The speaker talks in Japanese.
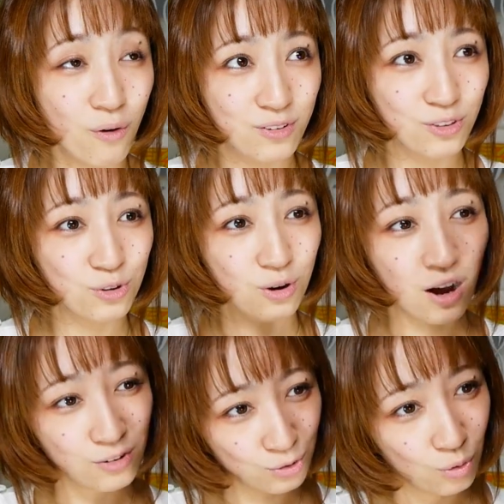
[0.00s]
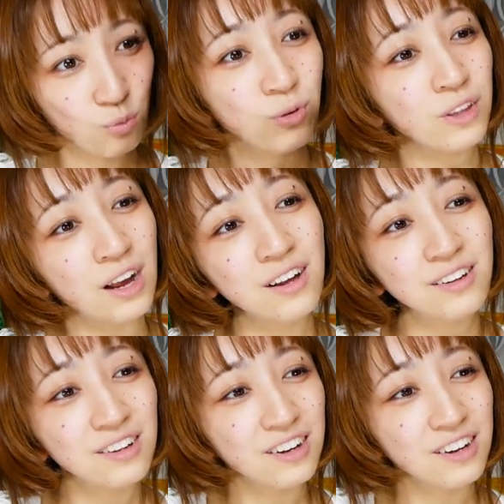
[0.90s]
ん、うん、あると思うだ